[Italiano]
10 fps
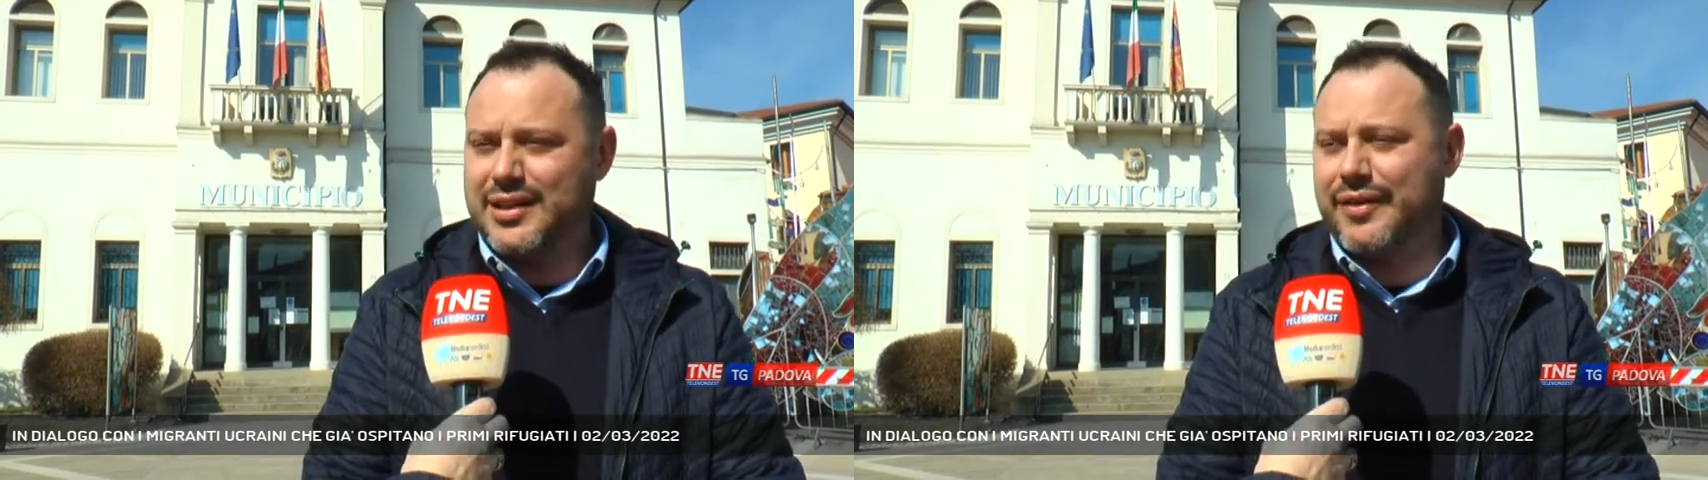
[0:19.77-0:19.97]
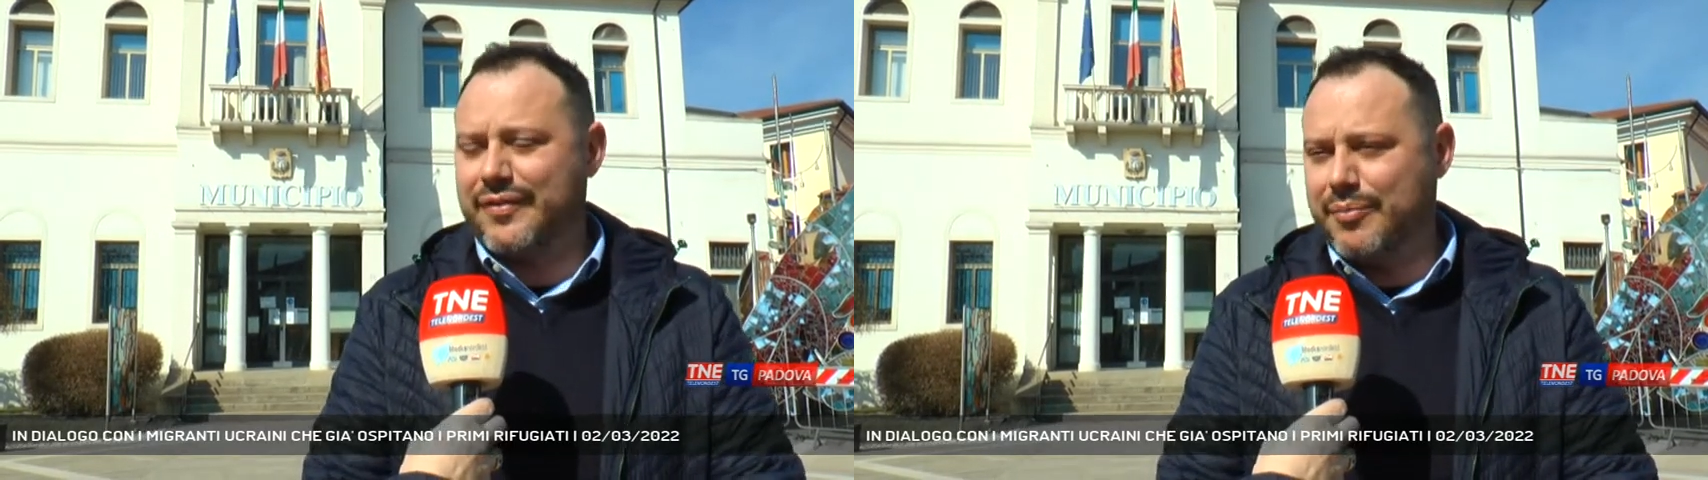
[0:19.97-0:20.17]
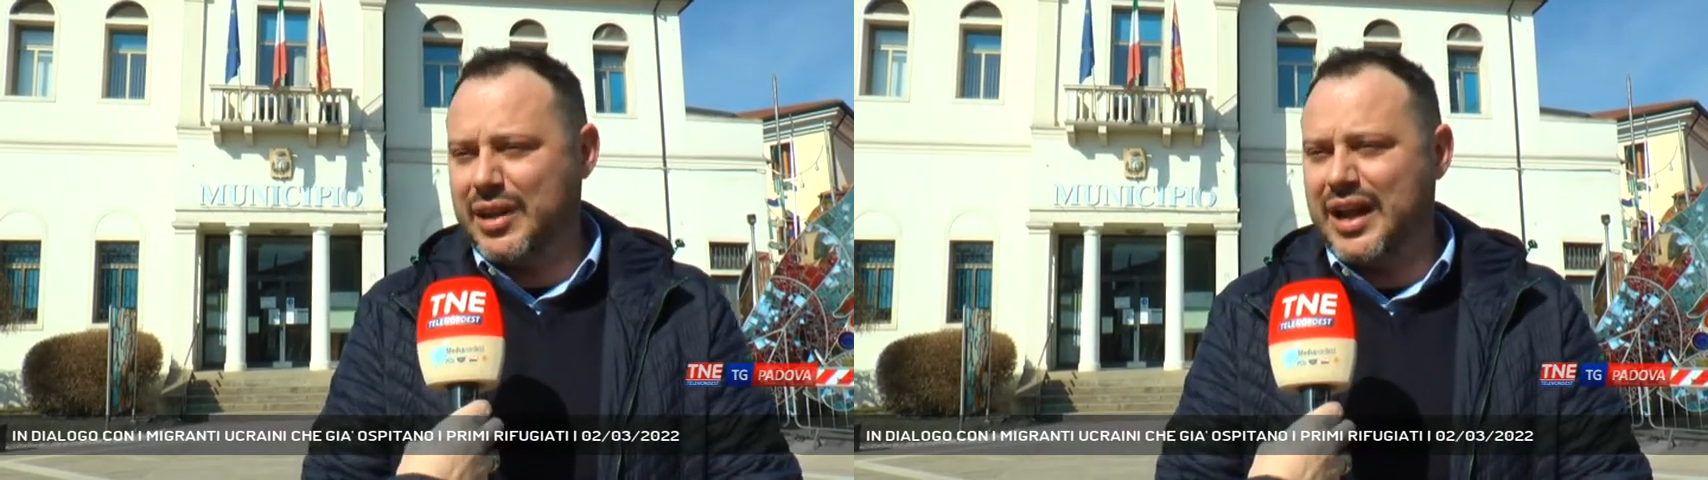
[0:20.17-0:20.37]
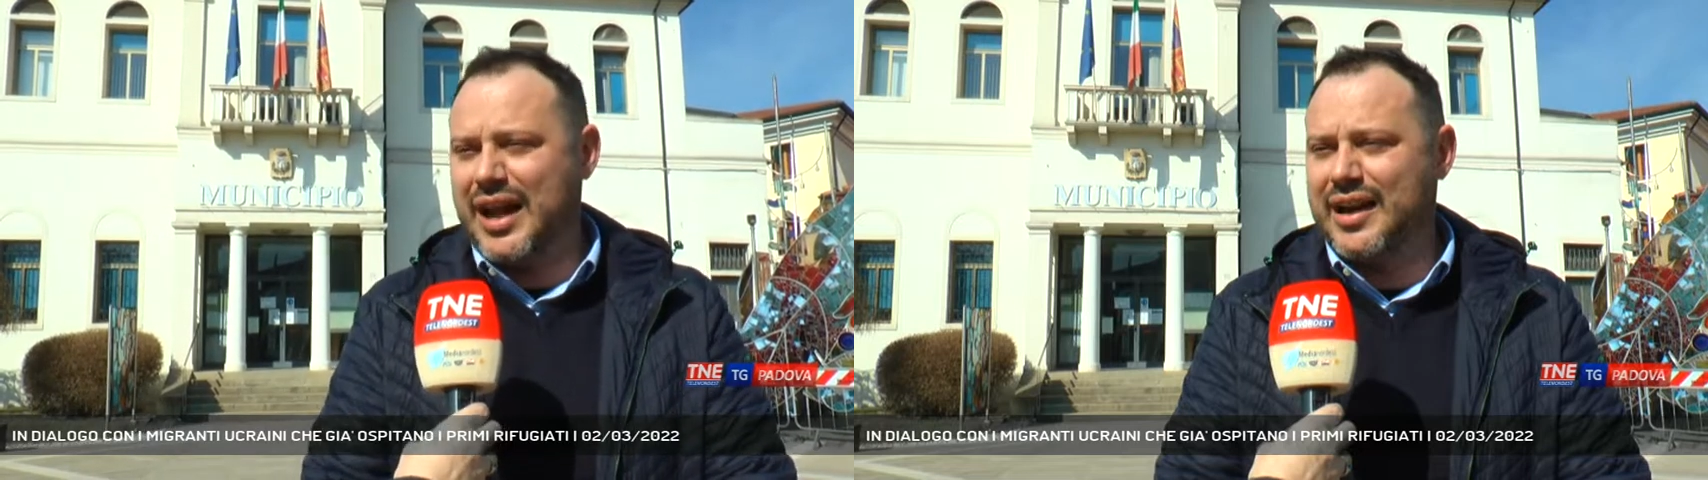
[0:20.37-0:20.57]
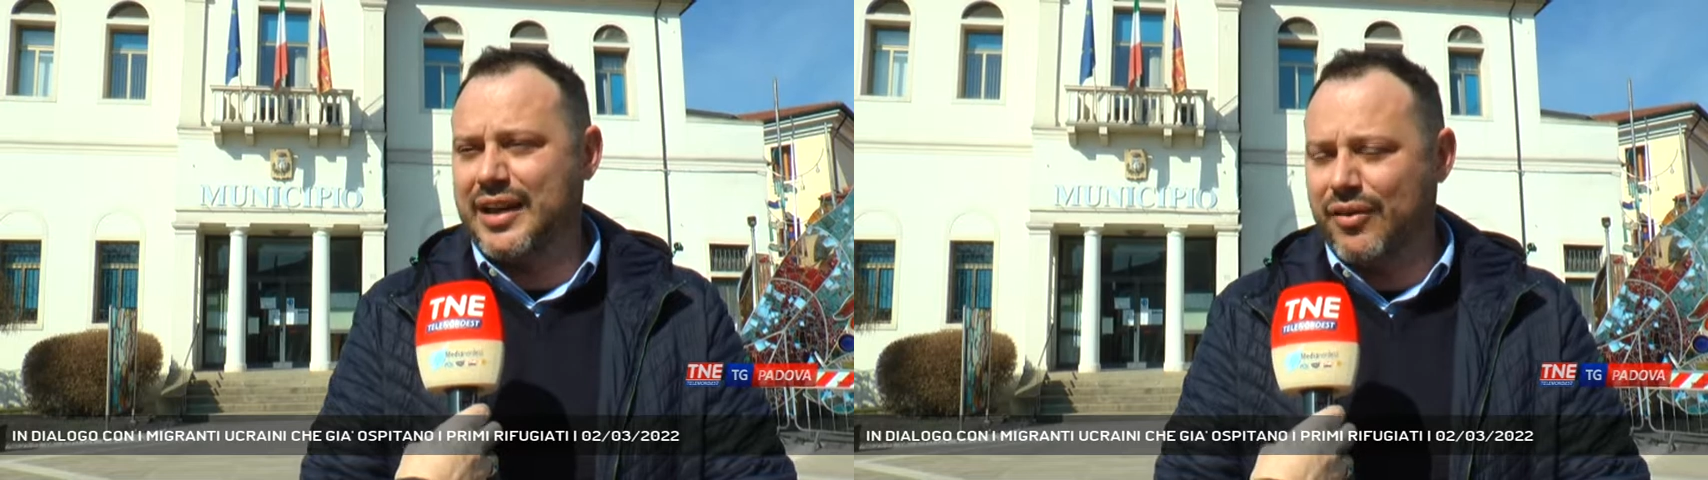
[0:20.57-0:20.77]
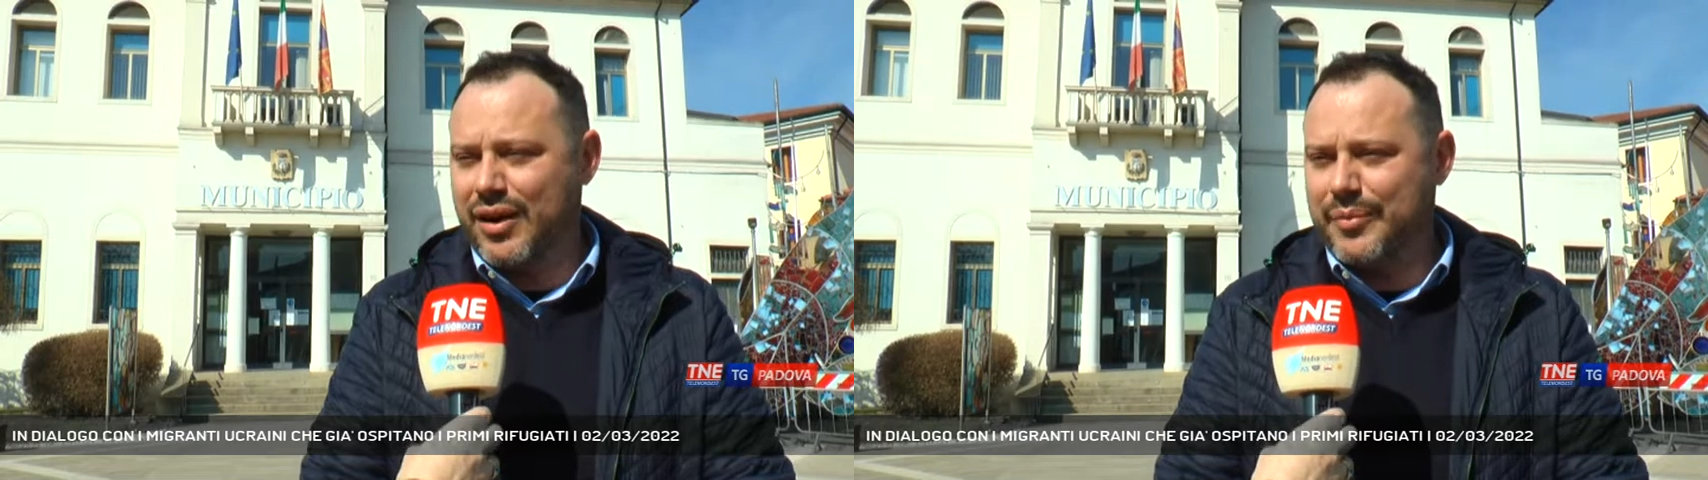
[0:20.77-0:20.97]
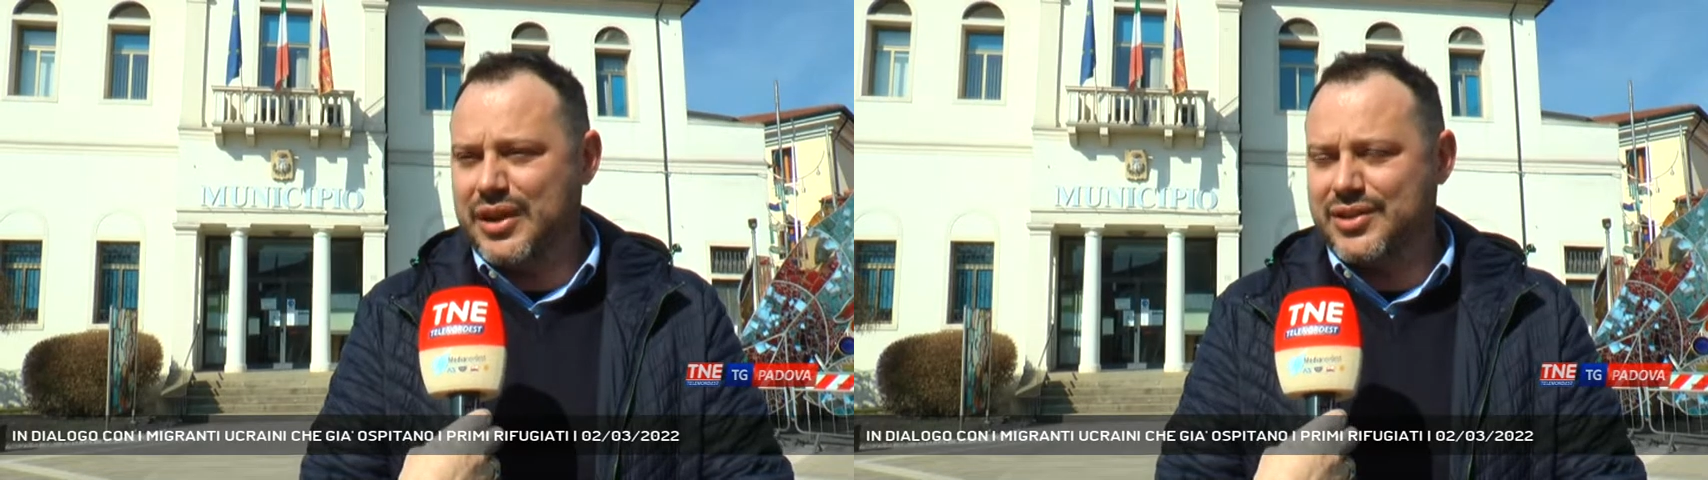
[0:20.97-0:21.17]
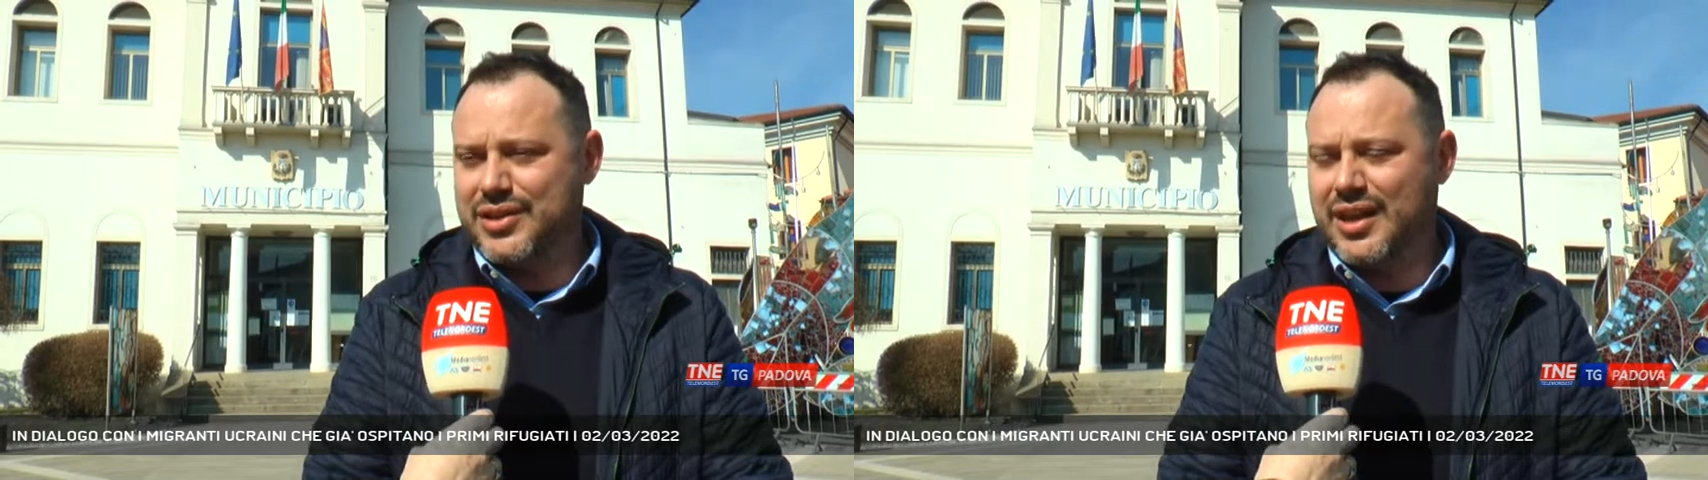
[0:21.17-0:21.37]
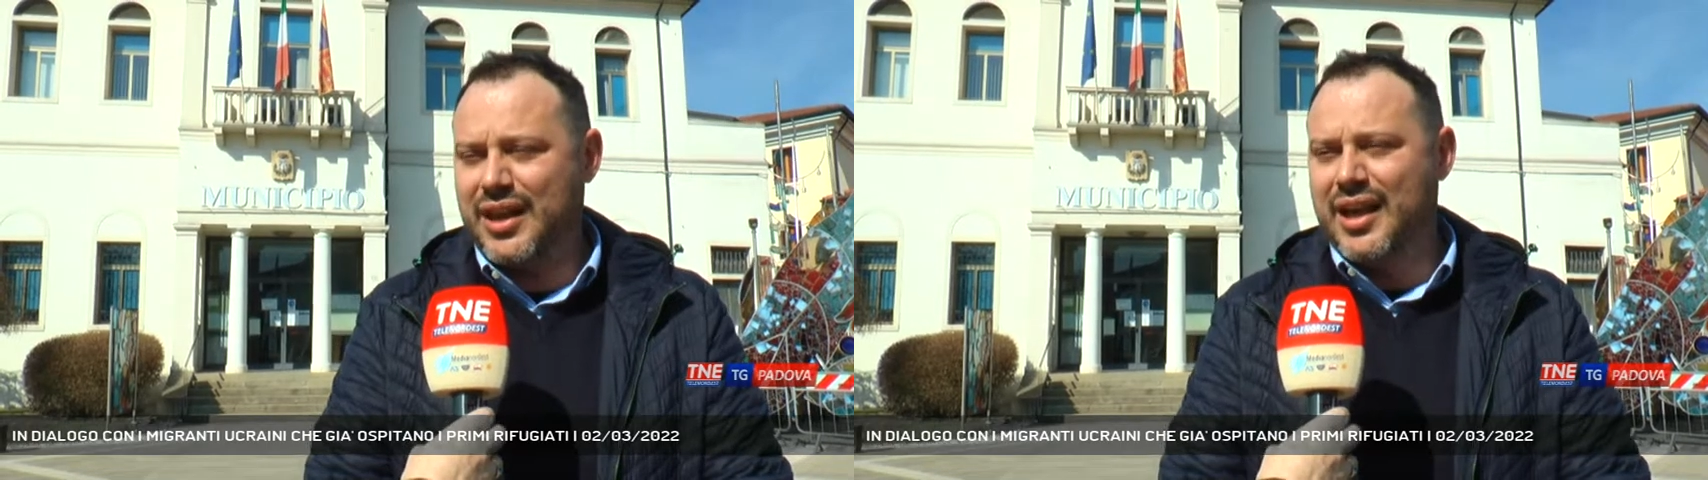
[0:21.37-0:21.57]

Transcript: da familiari o amici